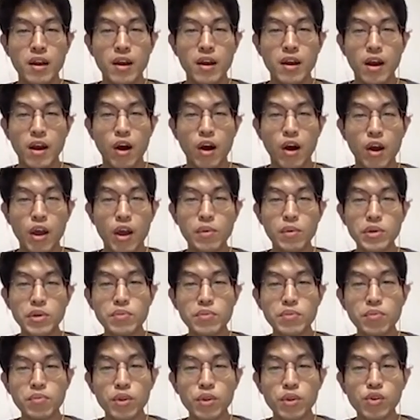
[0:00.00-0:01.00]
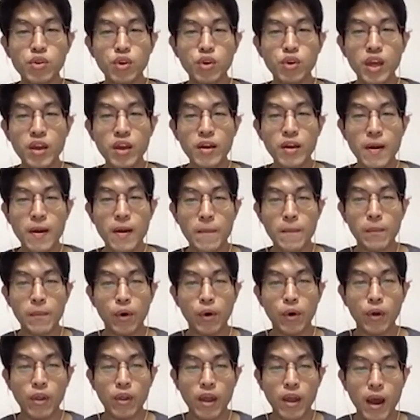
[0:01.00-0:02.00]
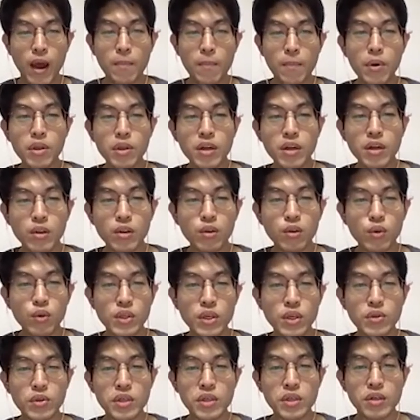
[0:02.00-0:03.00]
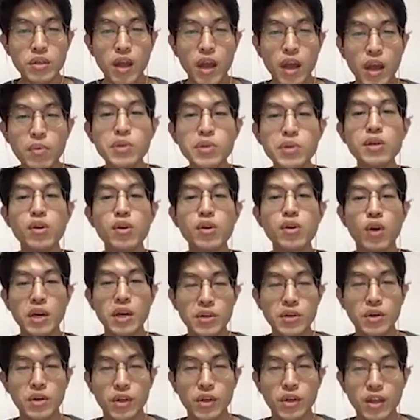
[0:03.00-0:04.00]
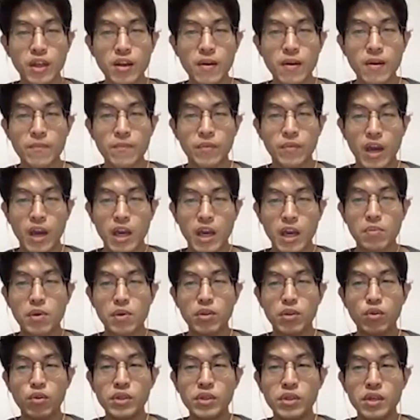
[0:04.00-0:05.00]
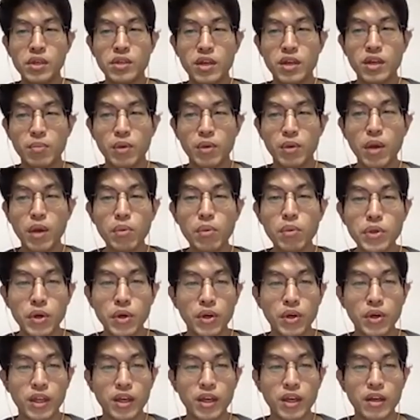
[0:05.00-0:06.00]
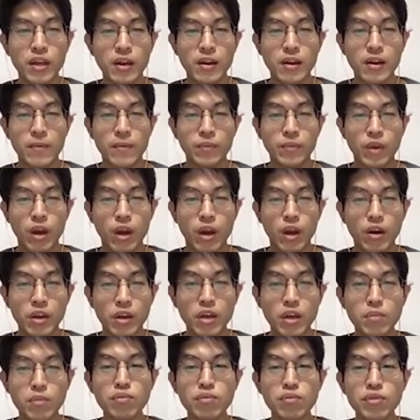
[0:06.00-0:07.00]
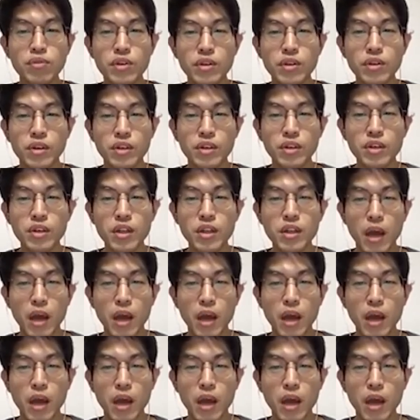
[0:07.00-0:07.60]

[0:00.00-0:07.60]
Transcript: 해보신 분 중에 뭐 한 번이라도 투자 유치를 해보시려고 하셨거나, 아니면 투자 유치를 한번 해보셨거나, 이런 분들은 아마